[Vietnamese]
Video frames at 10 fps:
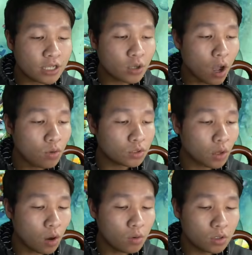solo
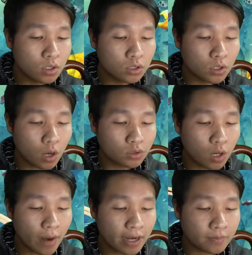solo solo
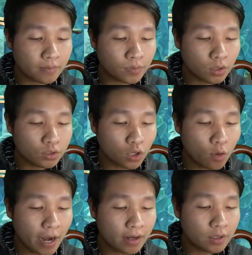solo bạn
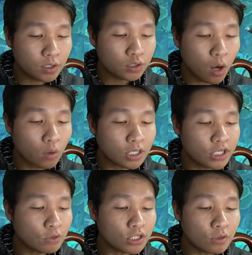solo bạn solo thì
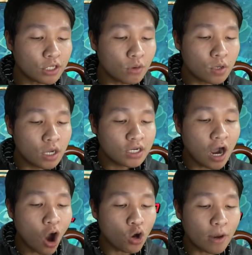kêu thì kêu thì kêu
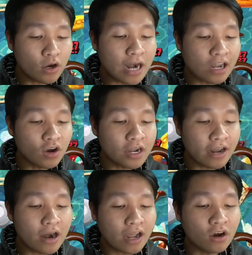cơ hội của mình nó lật ngửa
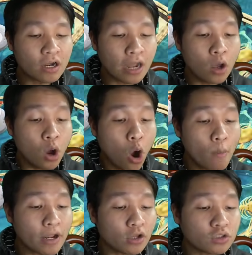kìa nó lật ngửa kìa
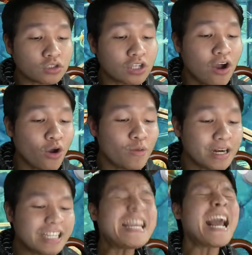oh my god cơ hội của
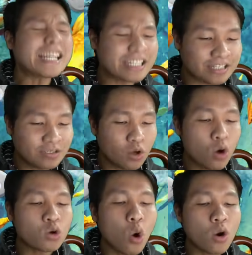mình yes
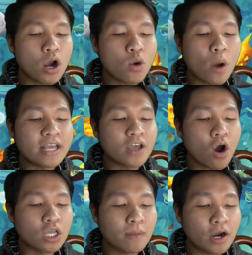con cua đó nó quay
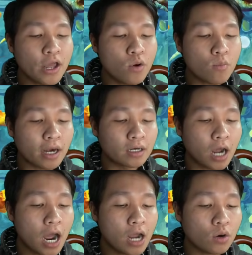tròn nhưng mà nó yếu hơn mình
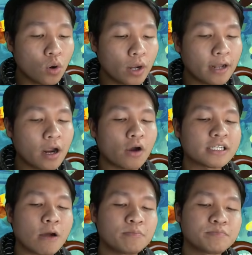ê con cua kia rồi
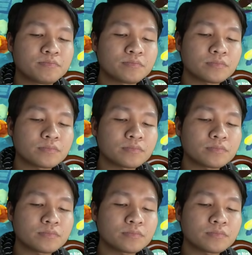xong